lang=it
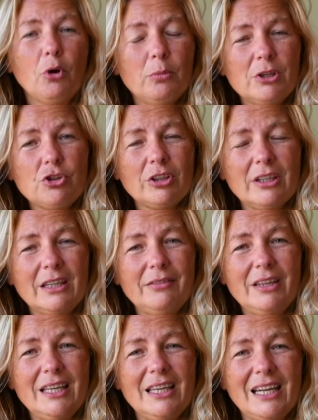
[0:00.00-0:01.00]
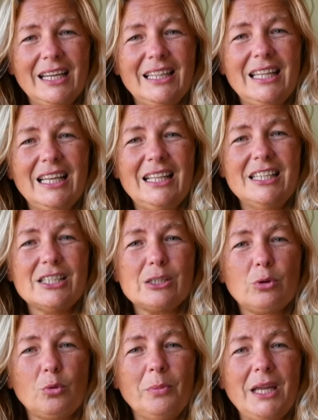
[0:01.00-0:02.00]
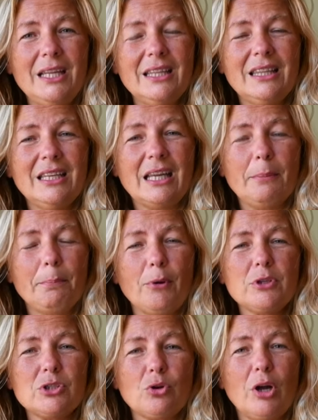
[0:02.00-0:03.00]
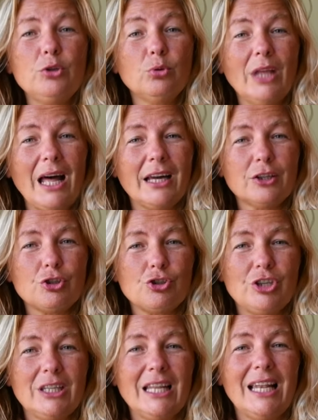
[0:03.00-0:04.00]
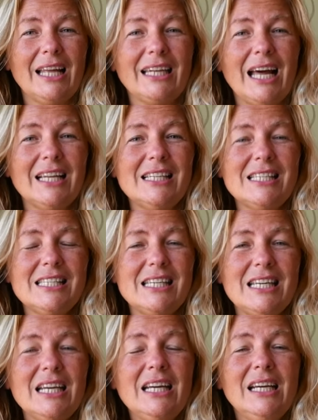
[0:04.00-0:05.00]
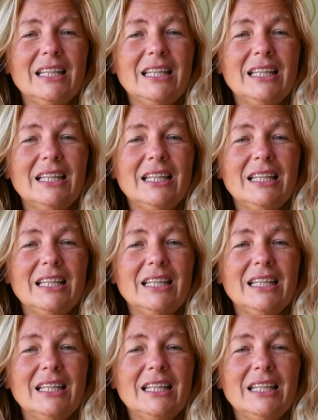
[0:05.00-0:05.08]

cominciato ad avere degli strumenti che possono aiutarci nell'analisi